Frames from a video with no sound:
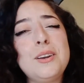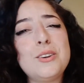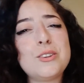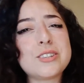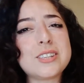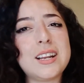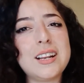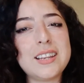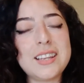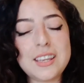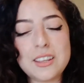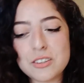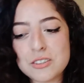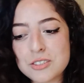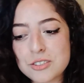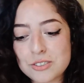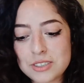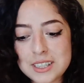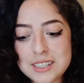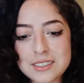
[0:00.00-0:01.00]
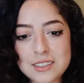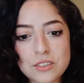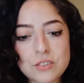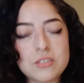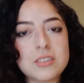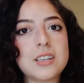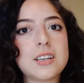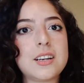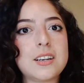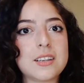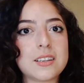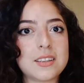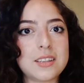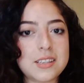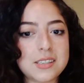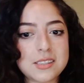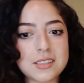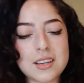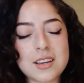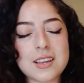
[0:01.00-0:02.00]
Los aldeídos son esa nota
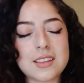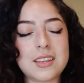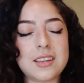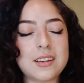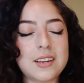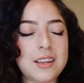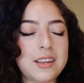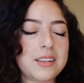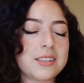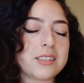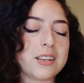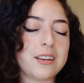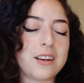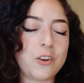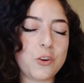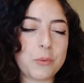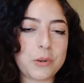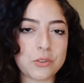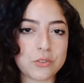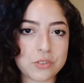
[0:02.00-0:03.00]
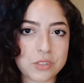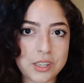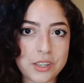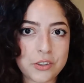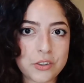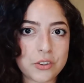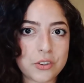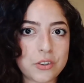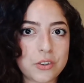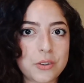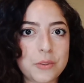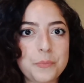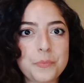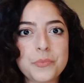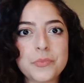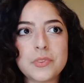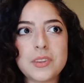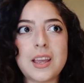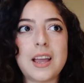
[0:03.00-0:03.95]
característica que tiene Chanel número 5.